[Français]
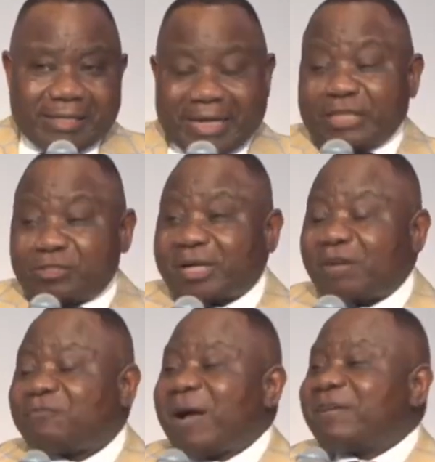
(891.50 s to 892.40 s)
Il y a des gens
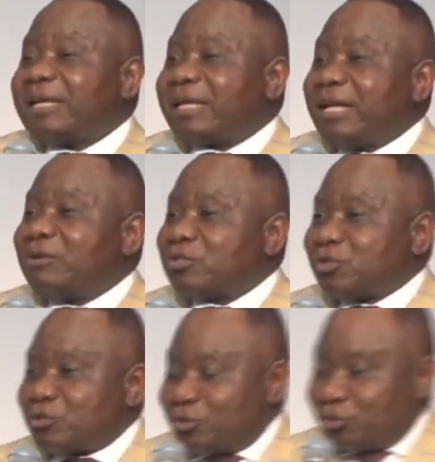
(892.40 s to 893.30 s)
quelquefois avec lesquels
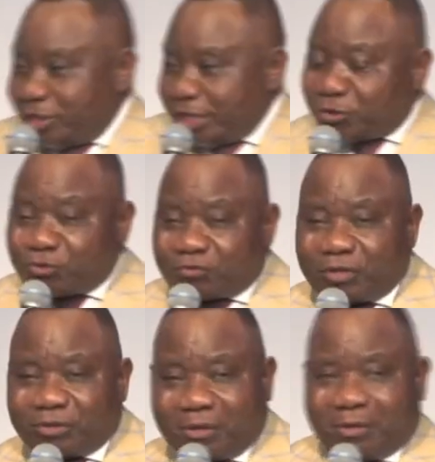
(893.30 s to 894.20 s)
je, discute
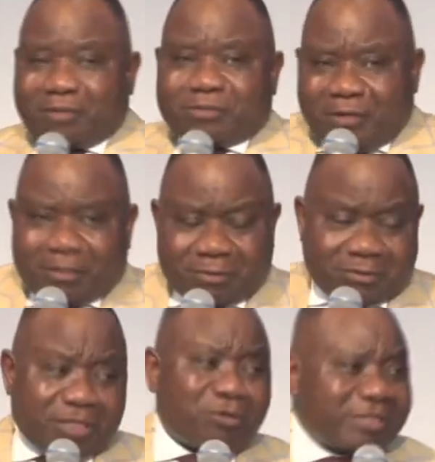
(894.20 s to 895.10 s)
souvent en,
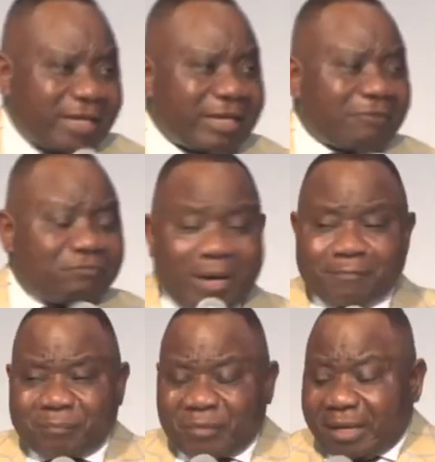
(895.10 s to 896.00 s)
ce qui concerne la foi.
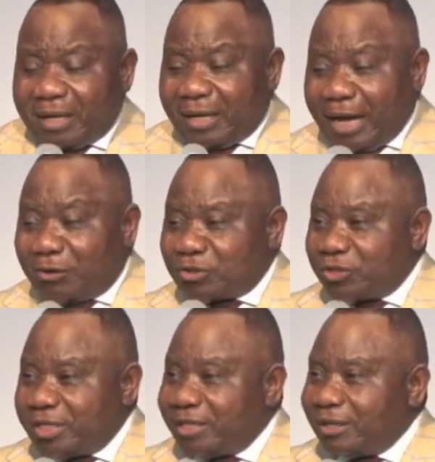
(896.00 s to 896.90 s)
Alors
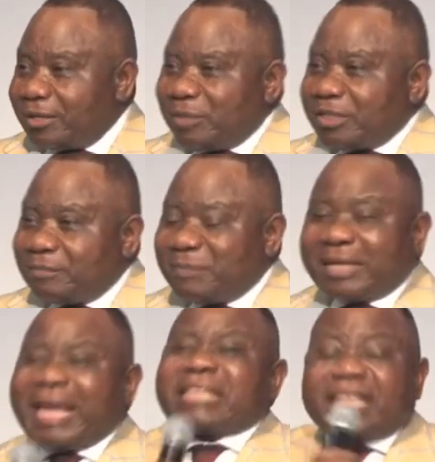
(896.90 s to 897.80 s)
je dis, il me dit, mais
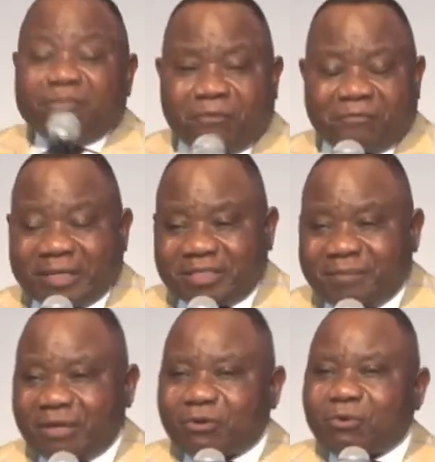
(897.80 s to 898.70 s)
qu'est-ce qu'il faut faire Je dis,
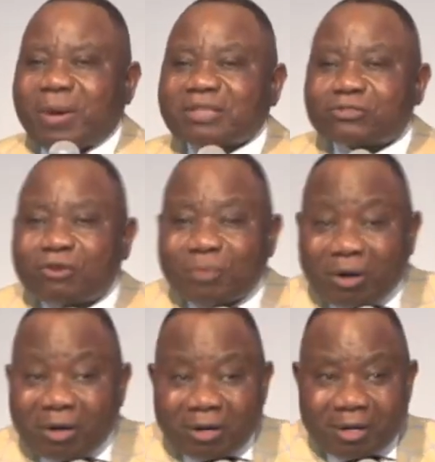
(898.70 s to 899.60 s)
mais crois
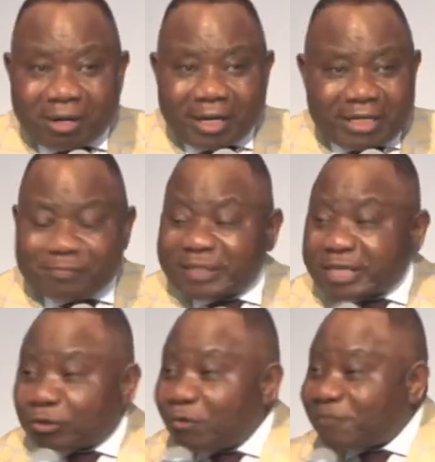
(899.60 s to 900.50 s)
seulement. Ils disent, mais
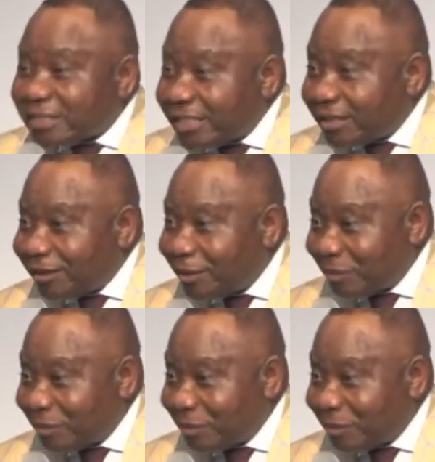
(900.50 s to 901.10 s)
c'est trop facile.